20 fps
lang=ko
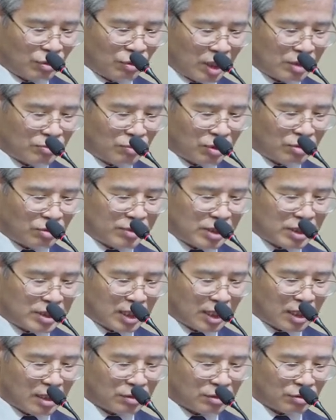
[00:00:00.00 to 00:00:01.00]
요한복음
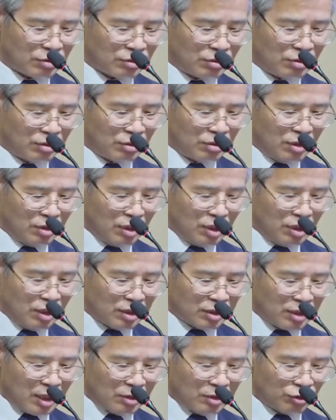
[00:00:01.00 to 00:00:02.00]
1장에서도
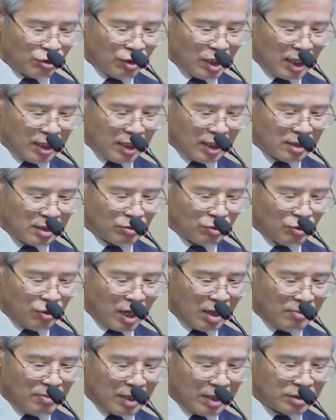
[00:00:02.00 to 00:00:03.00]
태초에
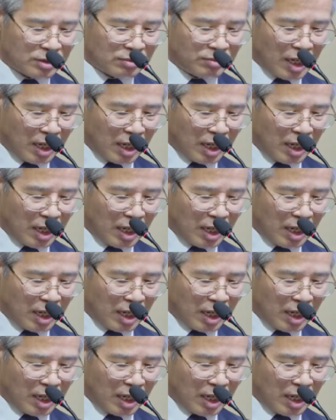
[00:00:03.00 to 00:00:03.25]
하나님과 말씀이